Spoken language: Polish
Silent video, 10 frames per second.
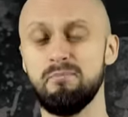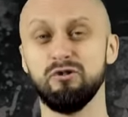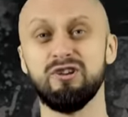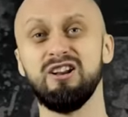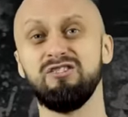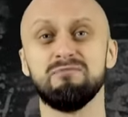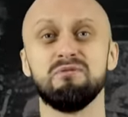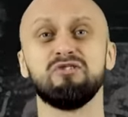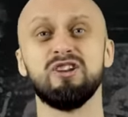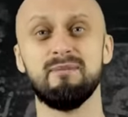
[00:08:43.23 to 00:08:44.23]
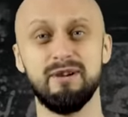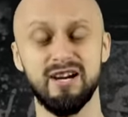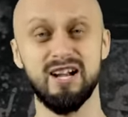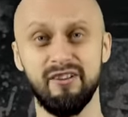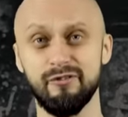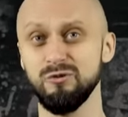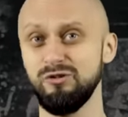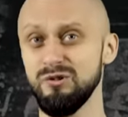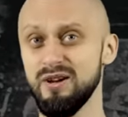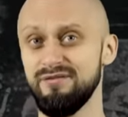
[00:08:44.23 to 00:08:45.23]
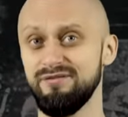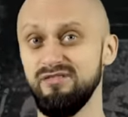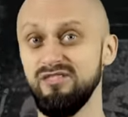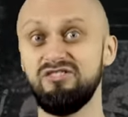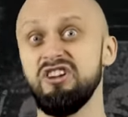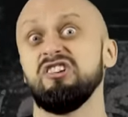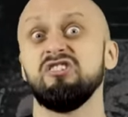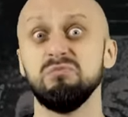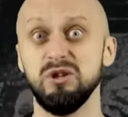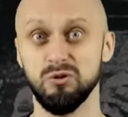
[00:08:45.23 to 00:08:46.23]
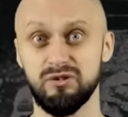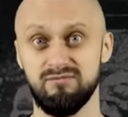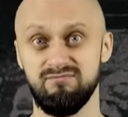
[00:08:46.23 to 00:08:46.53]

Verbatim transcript: pożal się Boże amerykańską siłę w 10 minut.